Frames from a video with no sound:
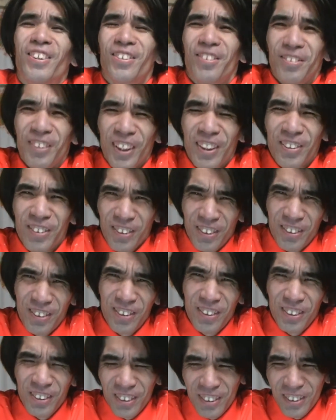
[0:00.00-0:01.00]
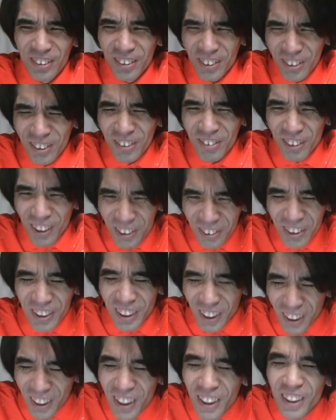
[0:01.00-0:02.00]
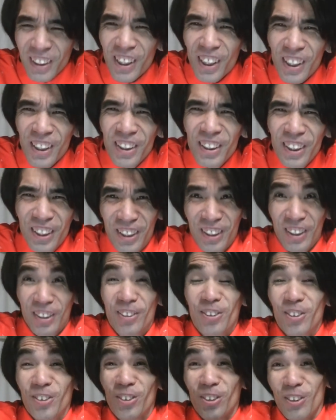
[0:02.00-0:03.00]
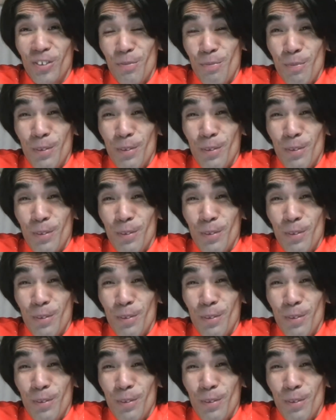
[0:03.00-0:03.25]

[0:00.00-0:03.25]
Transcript: この YouTube FanFest行きたいから、ほんと